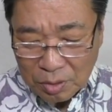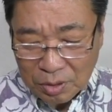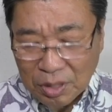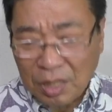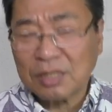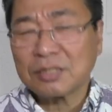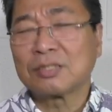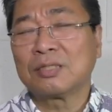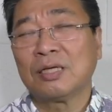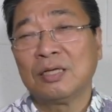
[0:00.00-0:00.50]

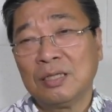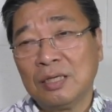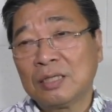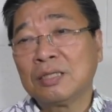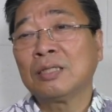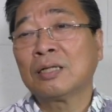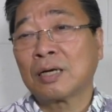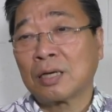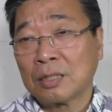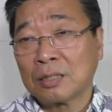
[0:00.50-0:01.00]
達成で
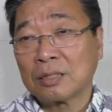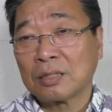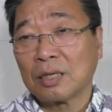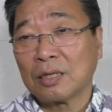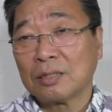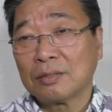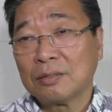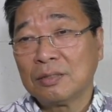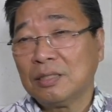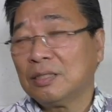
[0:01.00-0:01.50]
きなかった
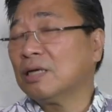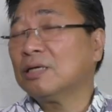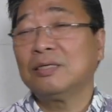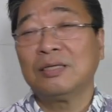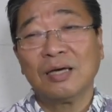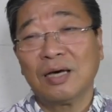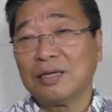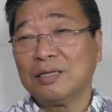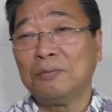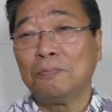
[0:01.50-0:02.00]
いやい
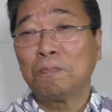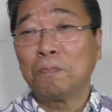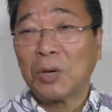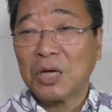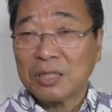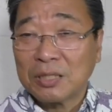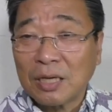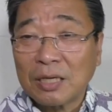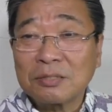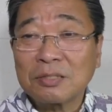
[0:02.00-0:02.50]
やいっぱ
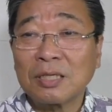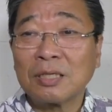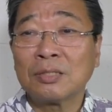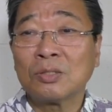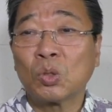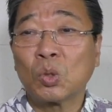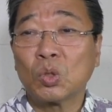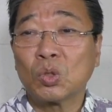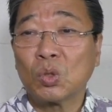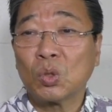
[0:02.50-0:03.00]
いたくさん
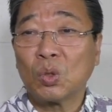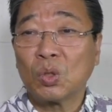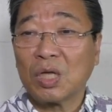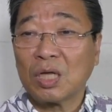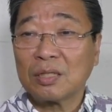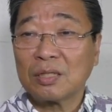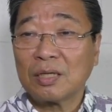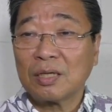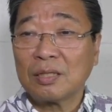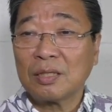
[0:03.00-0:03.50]
のことを
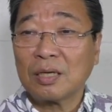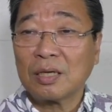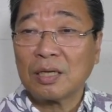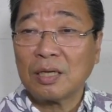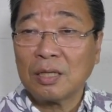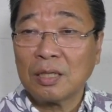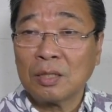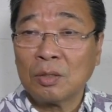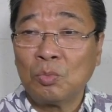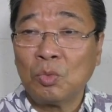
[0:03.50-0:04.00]
やったんだ
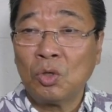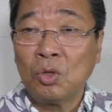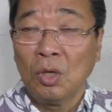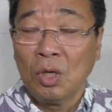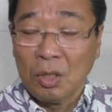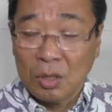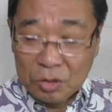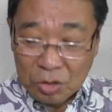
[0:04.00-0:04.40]
けれども